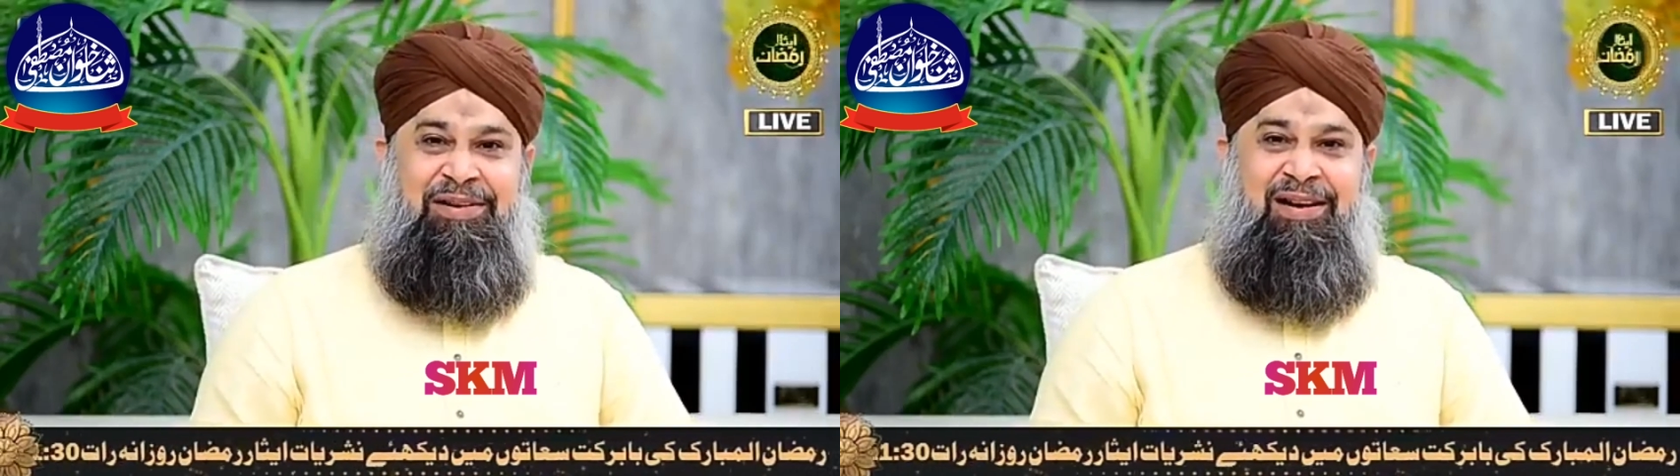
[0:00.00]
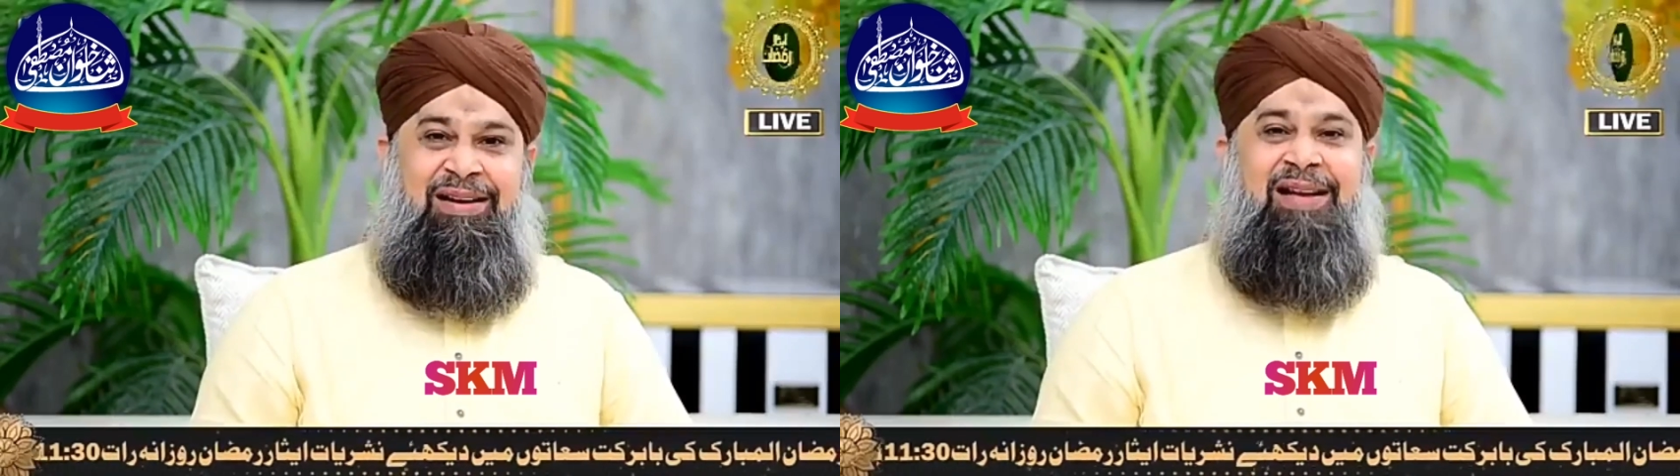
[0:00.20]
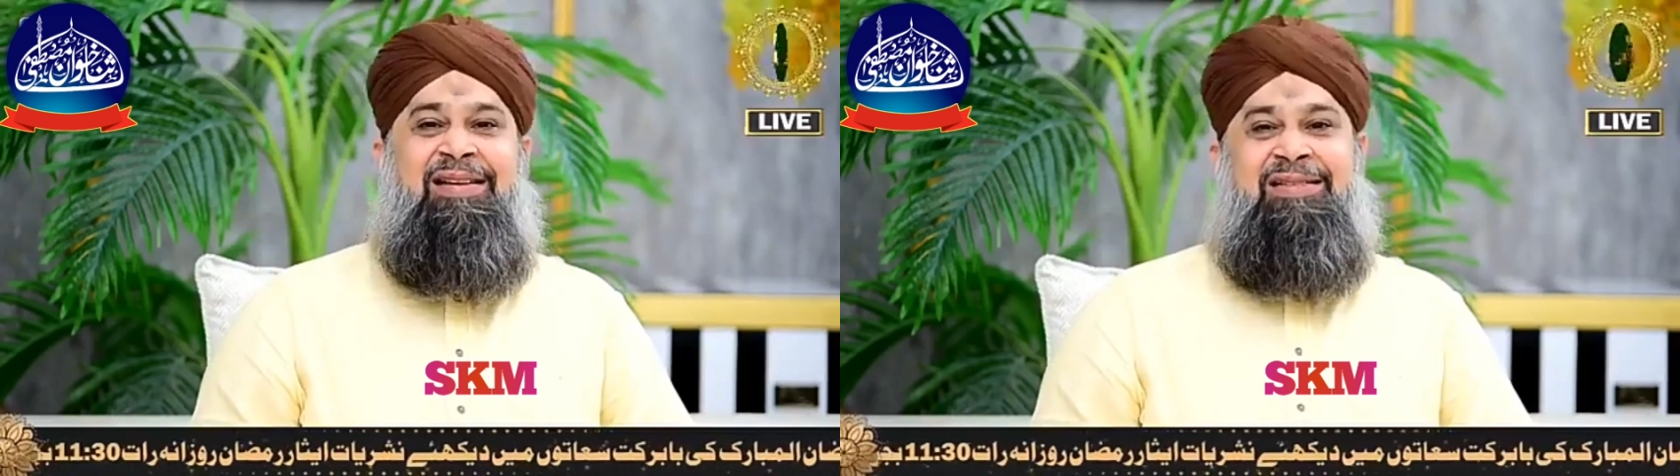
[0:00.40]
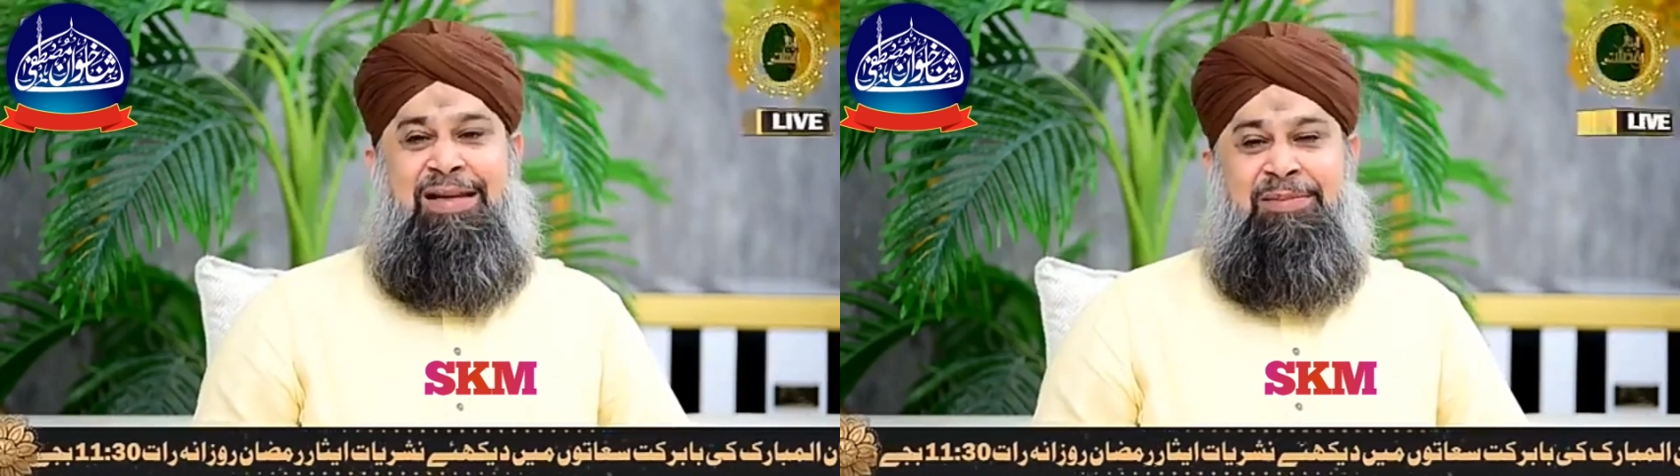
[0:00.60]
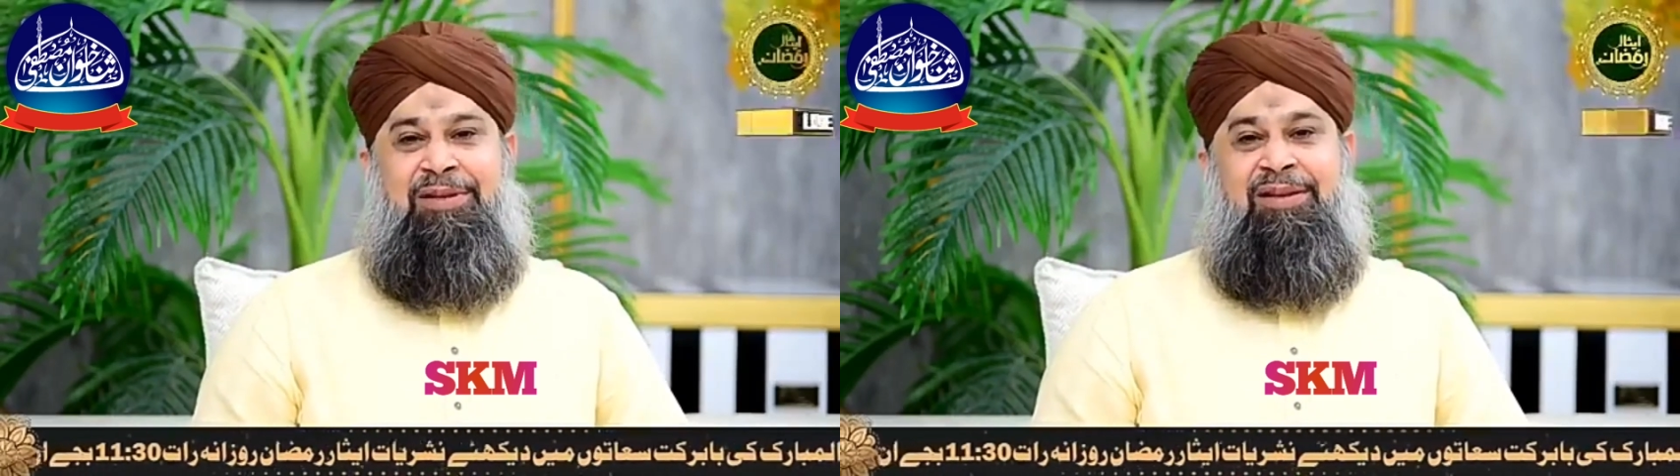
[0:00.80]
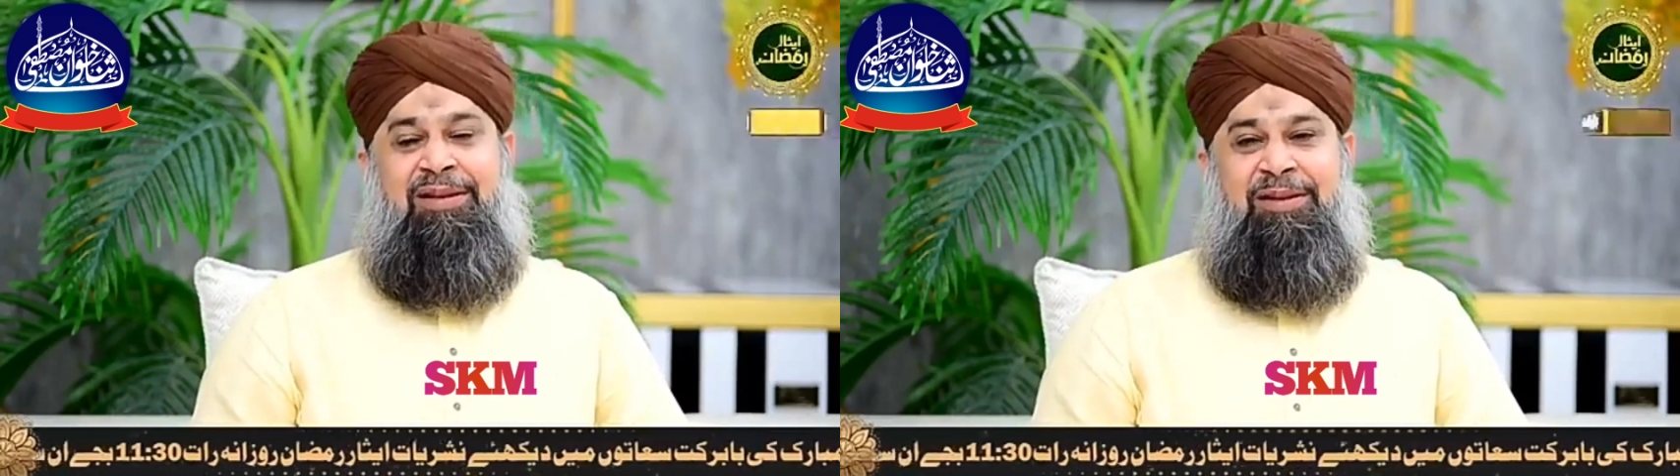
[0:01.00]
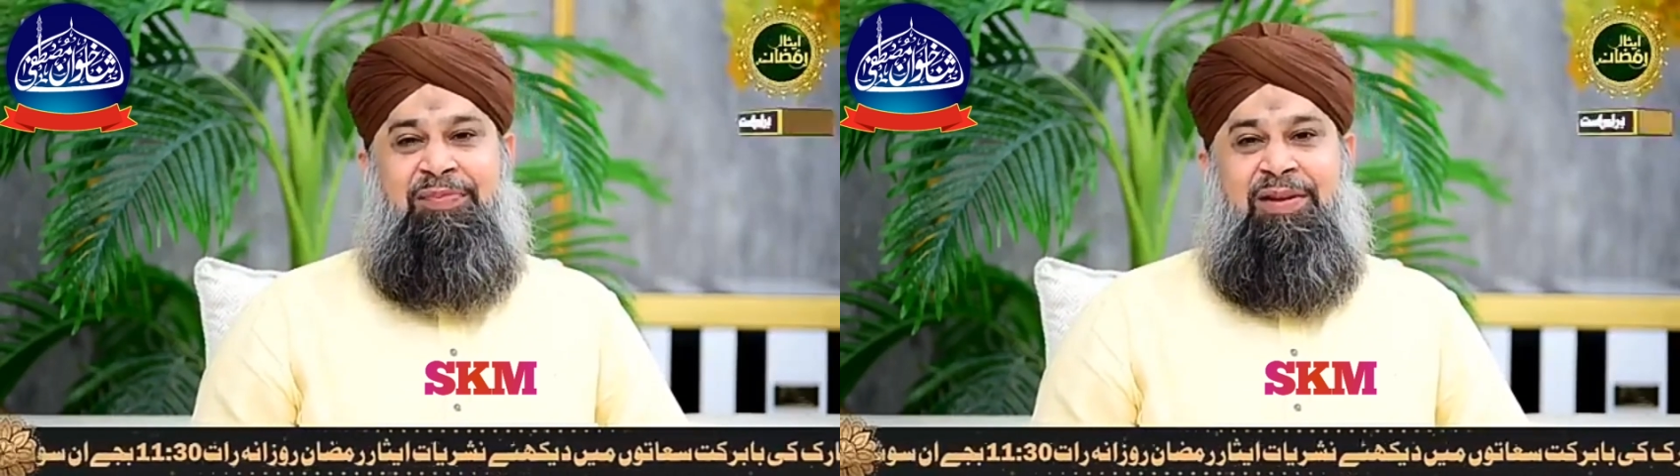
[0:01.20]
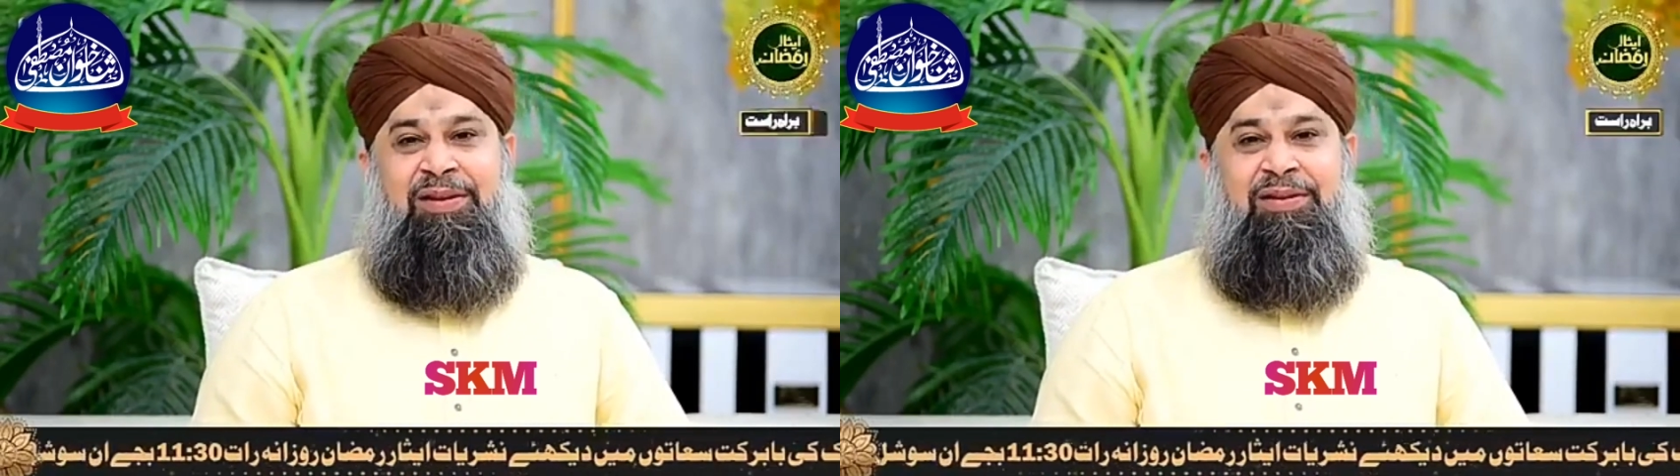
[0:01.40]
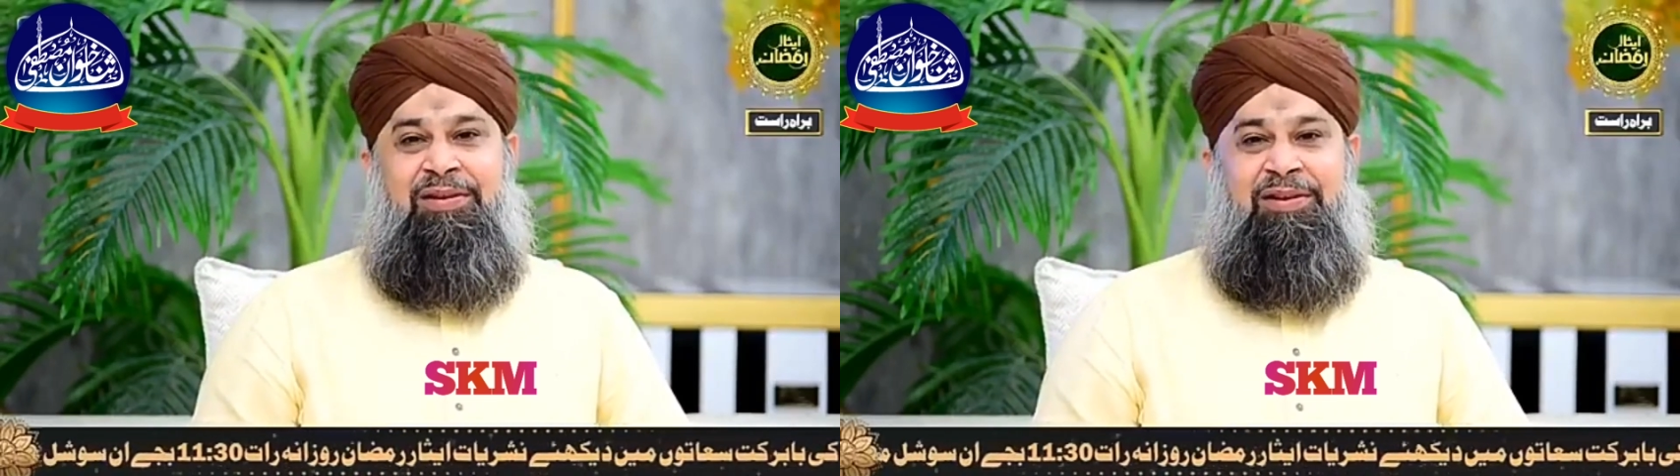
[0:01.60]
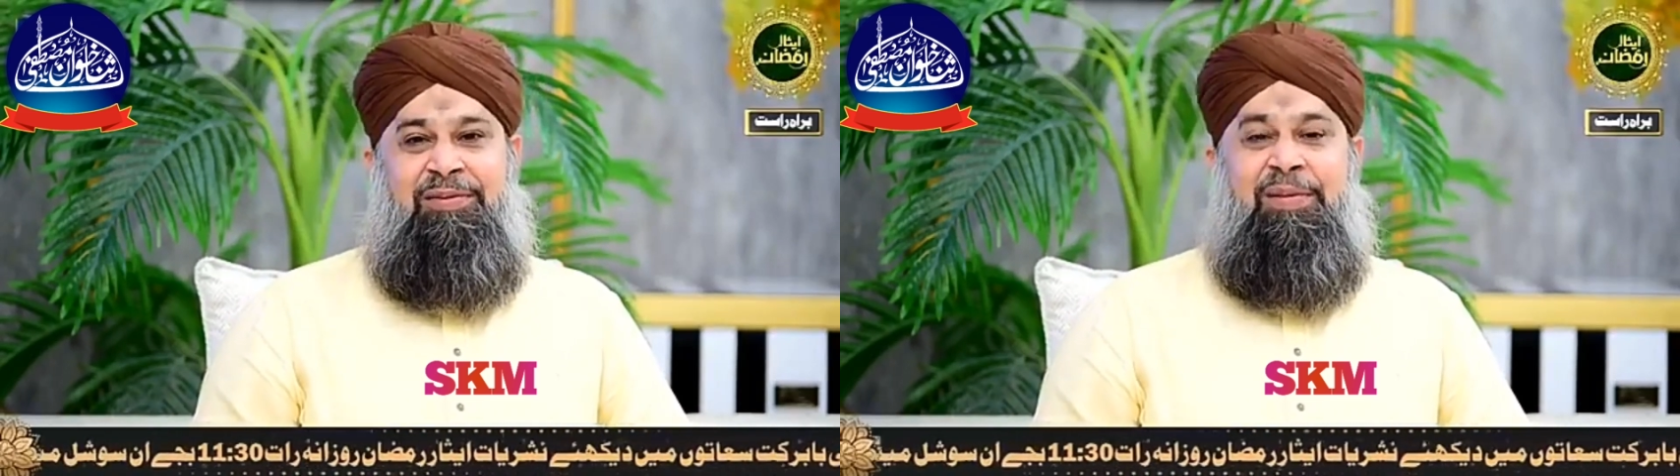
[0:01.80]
अल्लाह इन्हें सलामत रखे आ,